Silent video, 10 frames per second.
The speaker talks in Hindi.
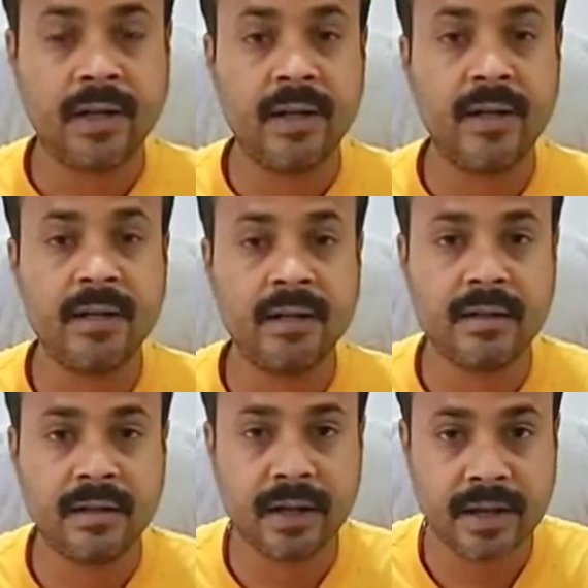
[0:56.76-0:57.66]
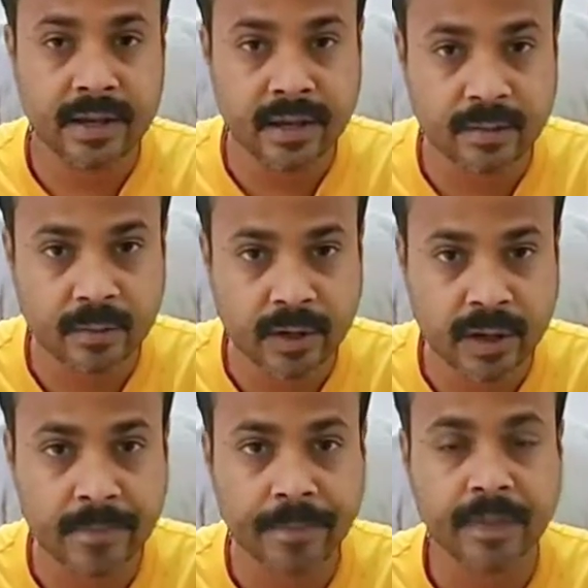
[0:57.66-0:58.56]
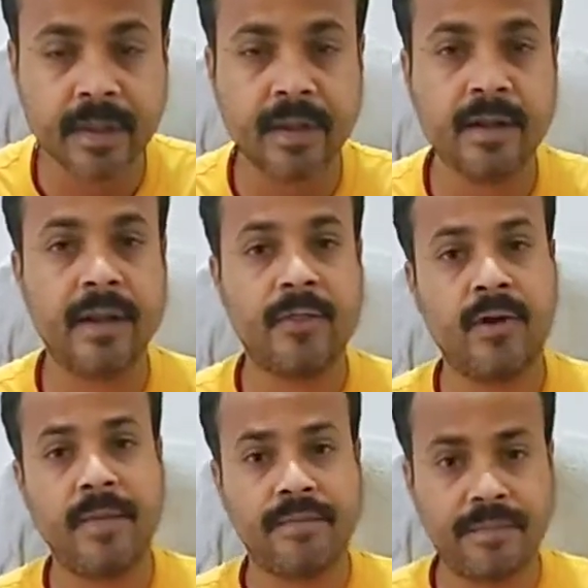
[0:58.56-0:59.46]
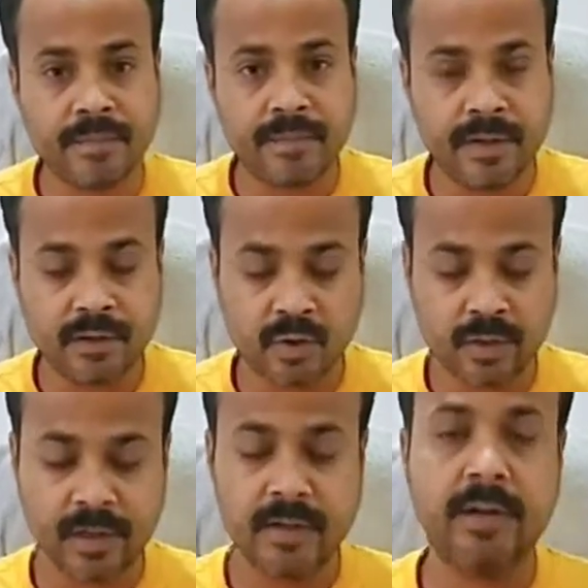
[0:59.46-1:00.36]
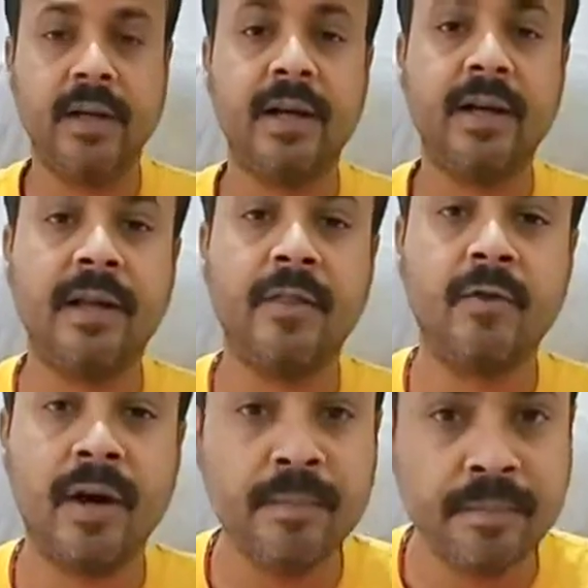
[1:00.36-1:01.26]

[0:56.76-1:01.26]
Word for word: दो चैनल का ये इनपुट है या तो आप इंस्ट्रूमेंट लगाया या